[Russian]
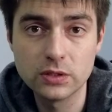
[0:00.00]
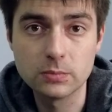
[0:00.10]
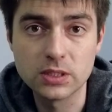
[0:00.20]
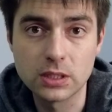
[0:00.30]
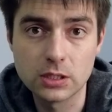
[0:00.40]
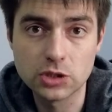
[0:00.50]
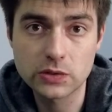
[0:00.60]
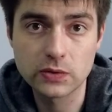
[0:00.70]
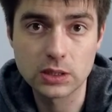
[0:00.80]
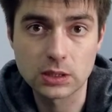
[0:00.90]
вид
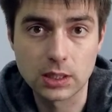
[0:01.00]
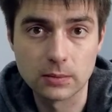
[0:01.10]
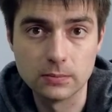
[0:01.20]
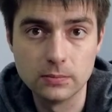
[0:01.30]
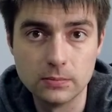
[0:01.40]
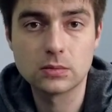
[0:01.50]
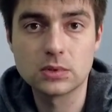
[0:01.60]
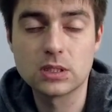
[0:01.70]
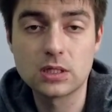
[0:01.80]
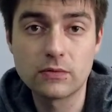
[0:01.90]
металлического лотка.
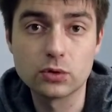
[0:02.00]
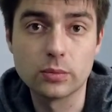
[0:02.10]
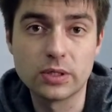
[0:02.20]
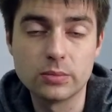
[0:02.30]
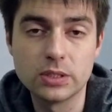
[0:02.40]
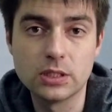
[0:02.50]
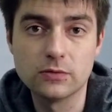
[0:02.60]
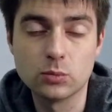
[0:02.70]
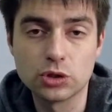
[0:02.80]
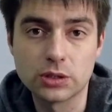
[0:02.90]
Заявку на
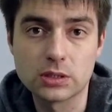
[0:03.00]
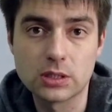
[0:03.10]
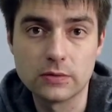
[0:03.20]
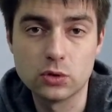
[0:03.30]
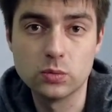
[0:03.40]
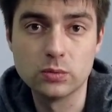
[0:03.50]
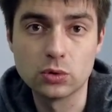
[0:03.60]
приобретение вы можете оставить любым